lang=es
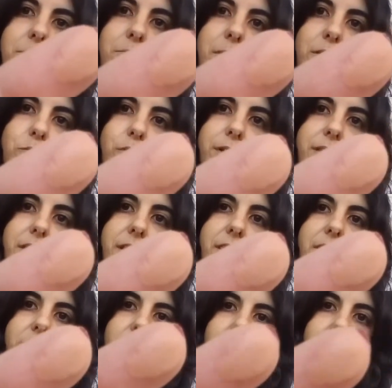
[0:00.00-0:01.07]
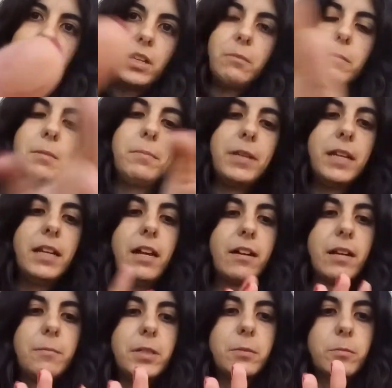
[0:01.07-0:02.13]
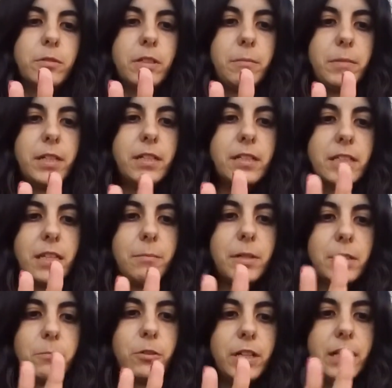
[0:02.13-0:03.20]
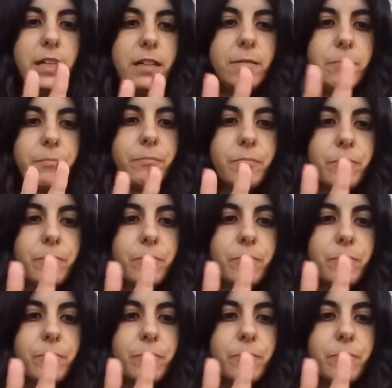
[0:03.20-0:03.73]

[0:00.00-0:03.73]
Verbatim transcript: más fuertecito porque mi piel ahora mismo también está más morena.